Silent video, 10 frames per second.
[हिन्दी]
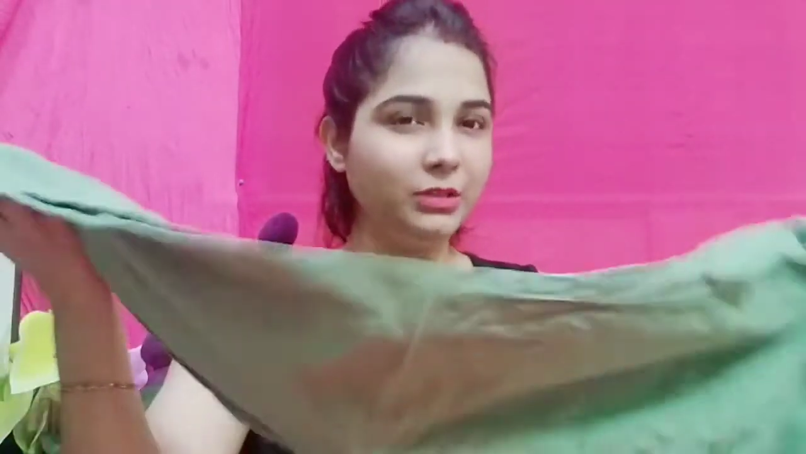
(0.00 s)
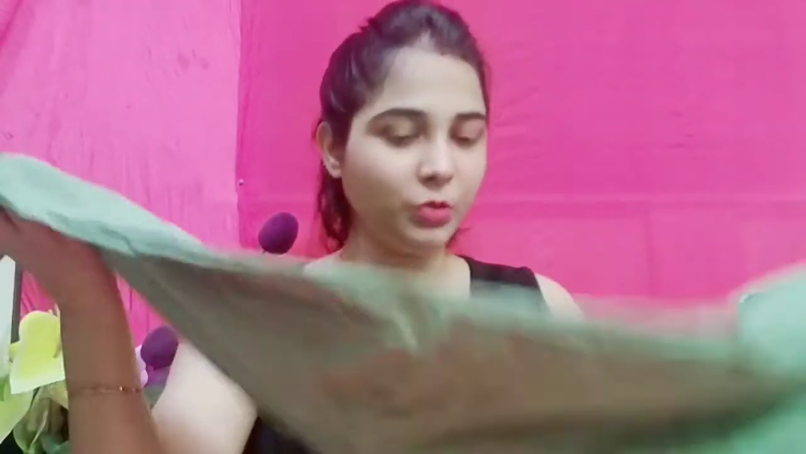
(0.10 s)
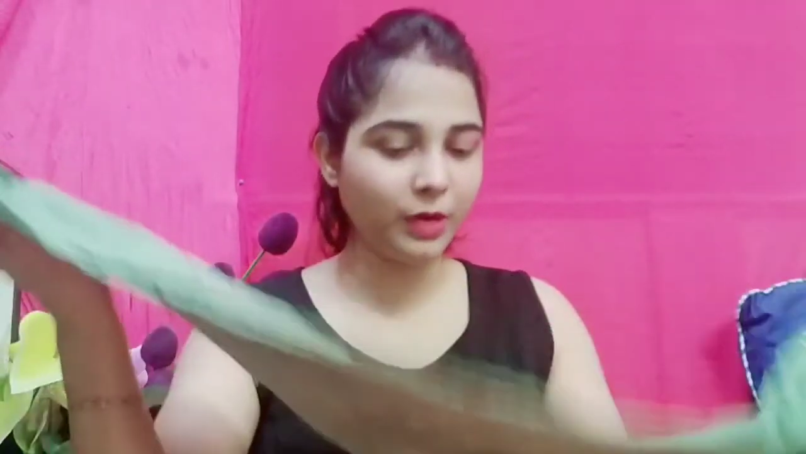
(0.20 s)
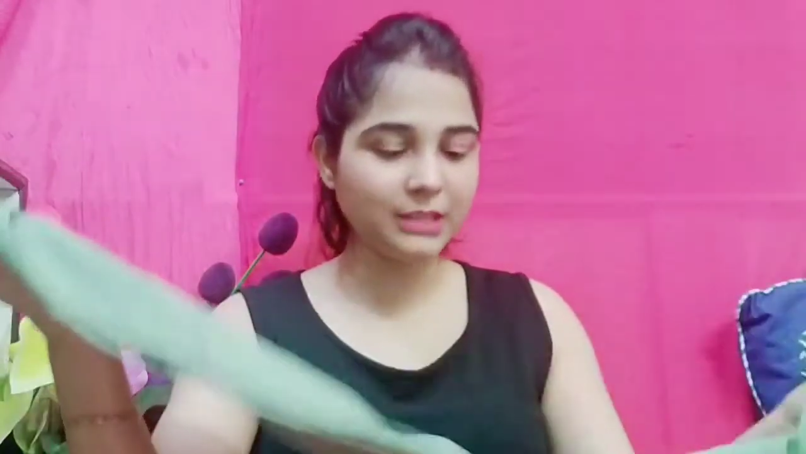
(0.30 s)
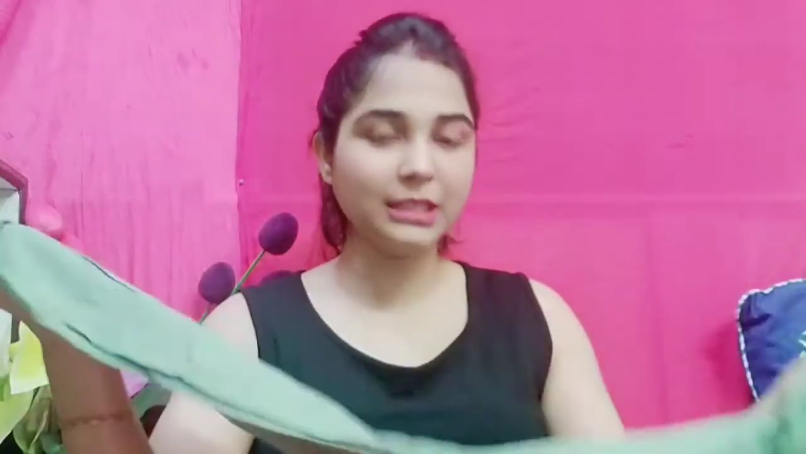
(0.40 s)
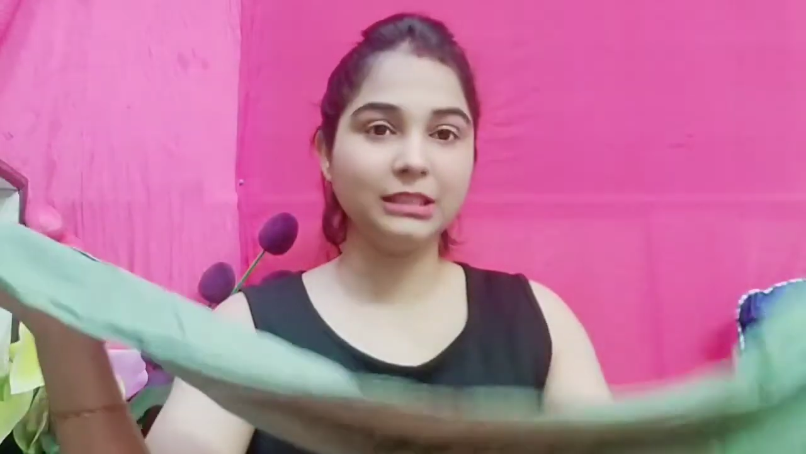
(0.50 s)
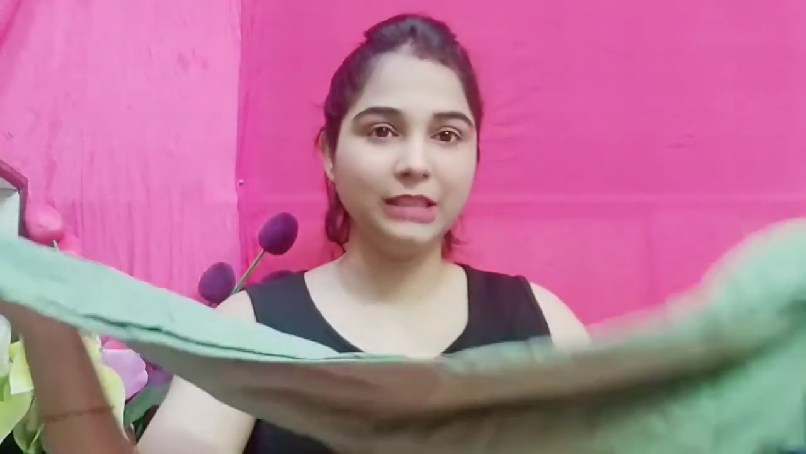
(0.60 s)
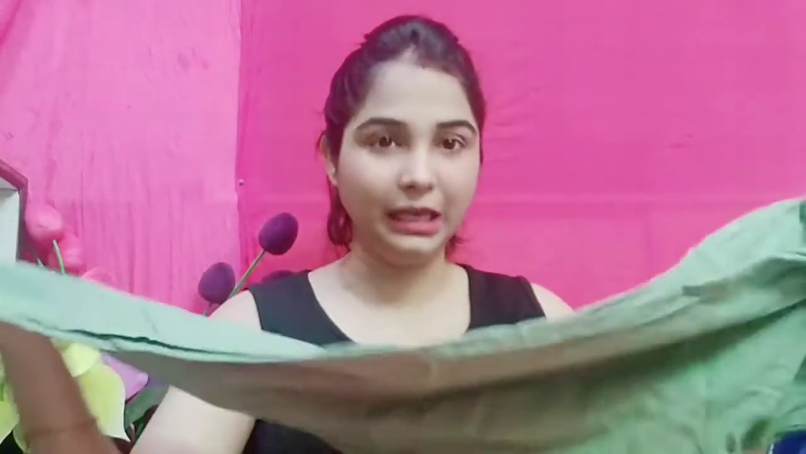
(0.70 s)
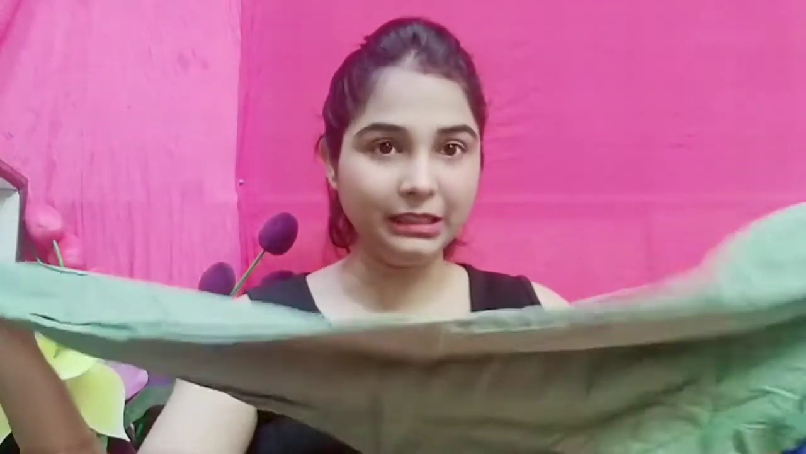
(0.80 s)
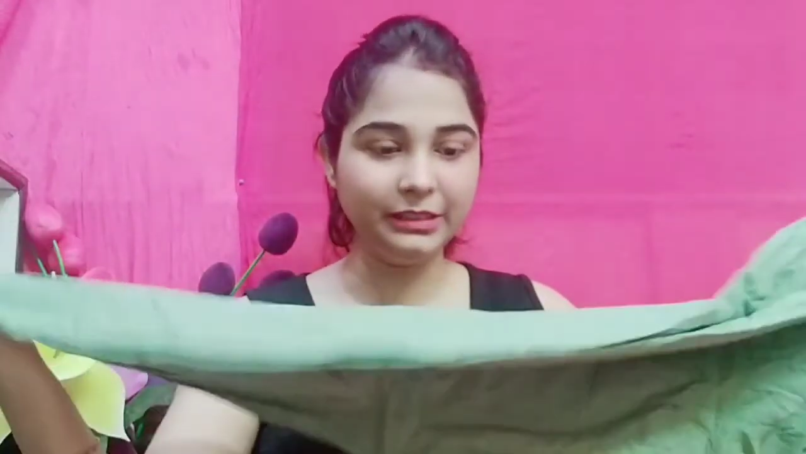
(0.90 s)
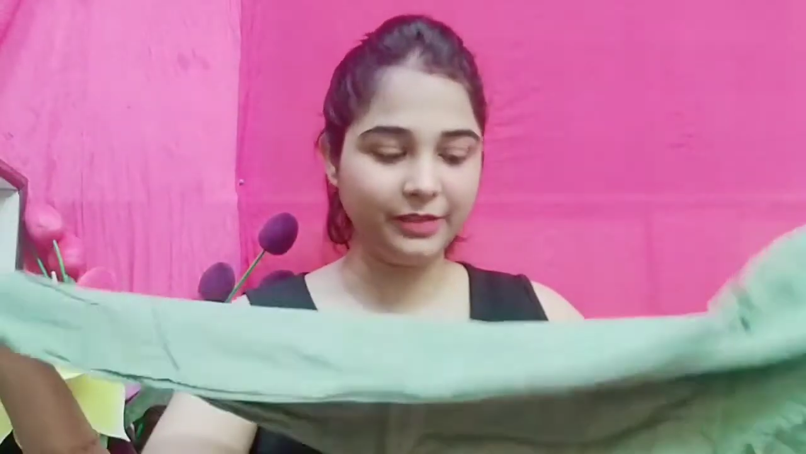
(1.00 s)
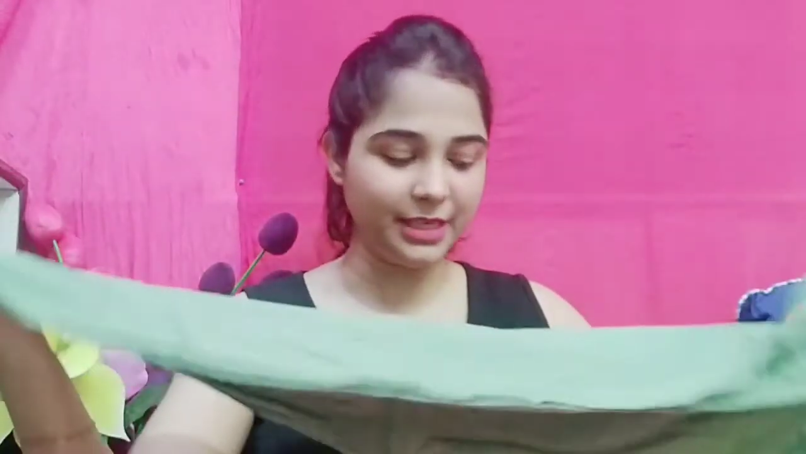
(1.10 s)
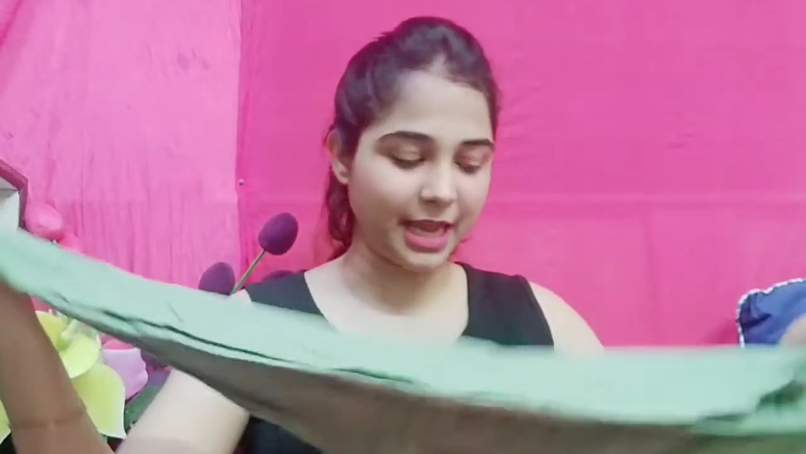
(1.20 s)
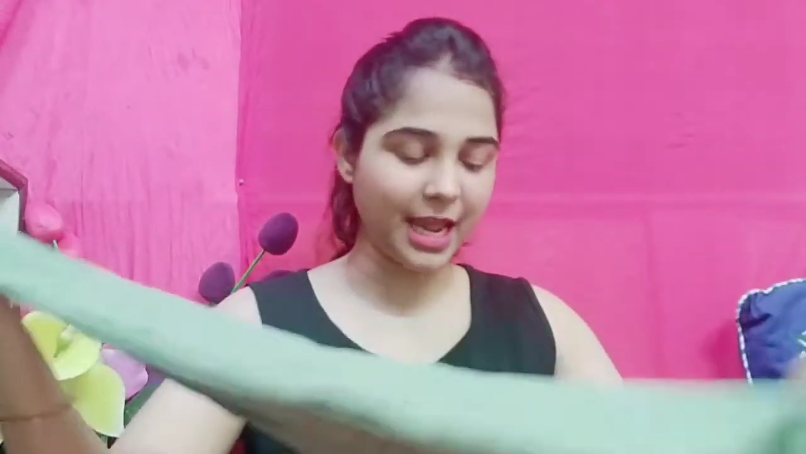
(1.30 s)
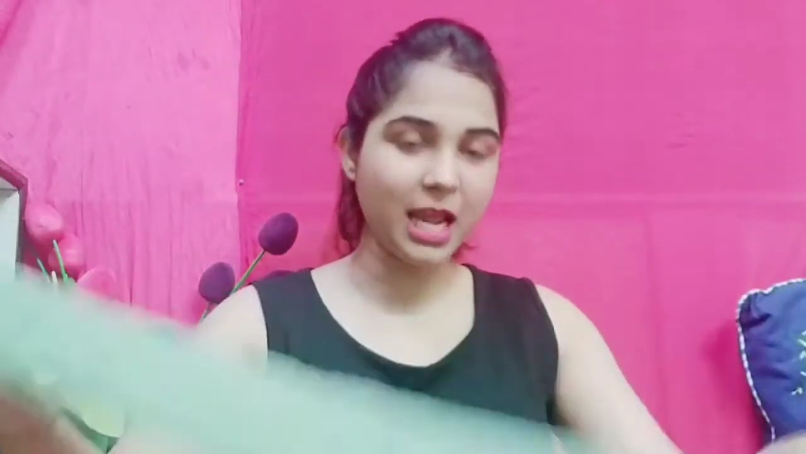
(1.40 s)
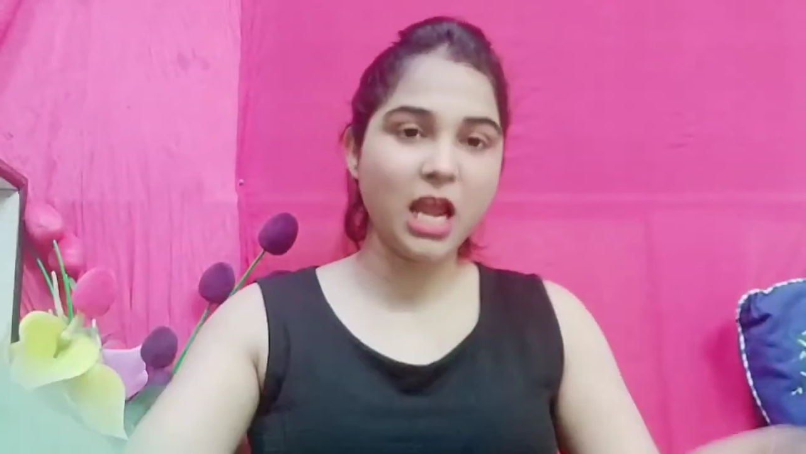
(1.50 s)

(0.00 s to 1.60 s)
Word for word: थोड़ा सा डल ग्रीन है